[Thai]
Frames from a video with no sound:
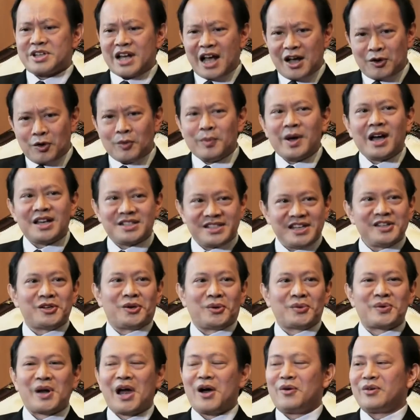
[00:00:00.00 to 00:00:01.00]
ประชาคมอาเซียน
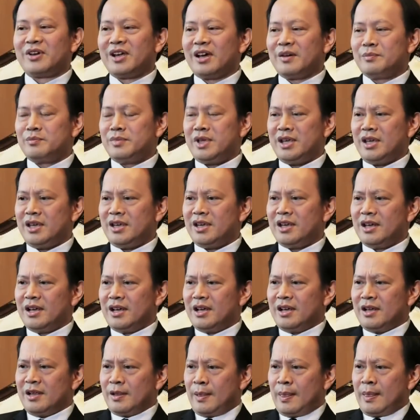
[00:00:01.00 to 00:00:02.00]
ของเรานะครับ มี
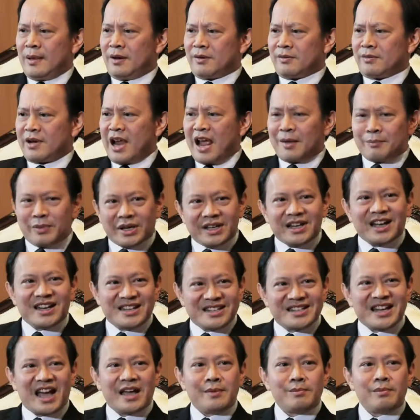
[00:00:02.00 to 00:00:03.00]
แรงบันดา
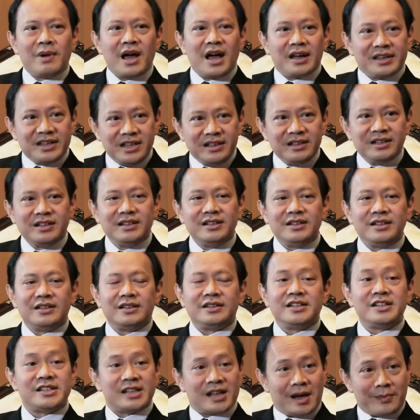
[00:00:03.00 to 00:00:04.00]
ลใจมากยิ่งขึ้น
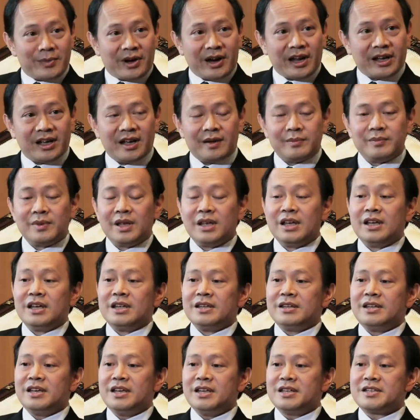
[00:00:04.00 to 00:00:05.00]
ที่จะทำอะไรครับ
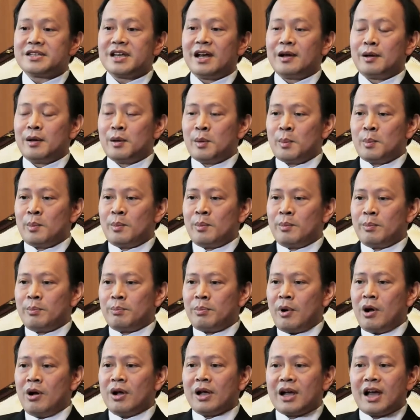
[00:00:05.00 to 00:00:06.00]
ที่จะ
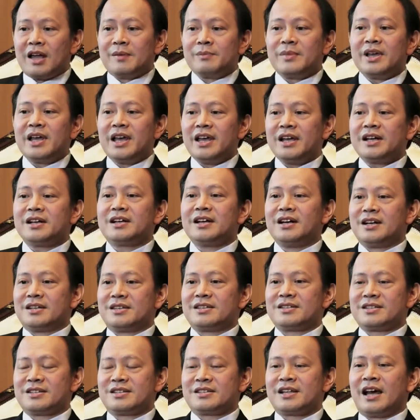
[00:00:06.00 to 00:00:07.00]
ป้องกันไม่ให้เกิด
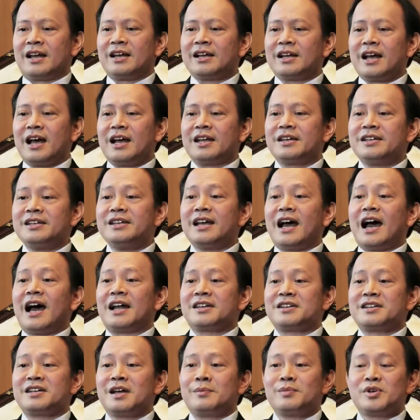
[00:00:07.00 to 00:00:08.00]
สถานการณ์ที่
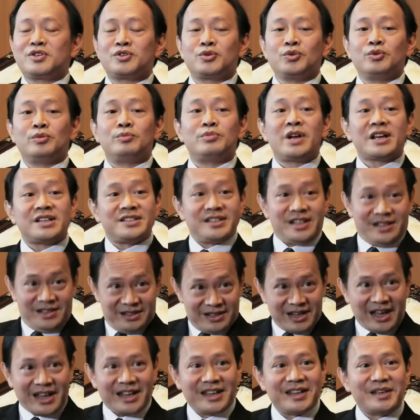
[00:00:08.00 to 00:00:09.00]
อาจจะนำไปสู่ Brexit
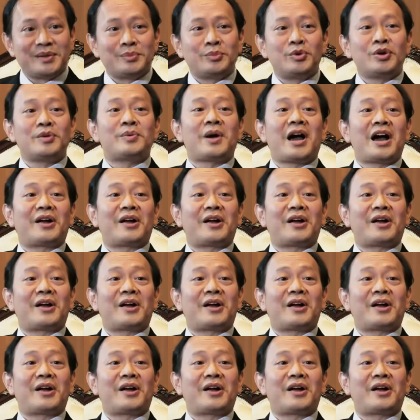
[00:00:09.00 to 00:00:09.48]
ในภูมิ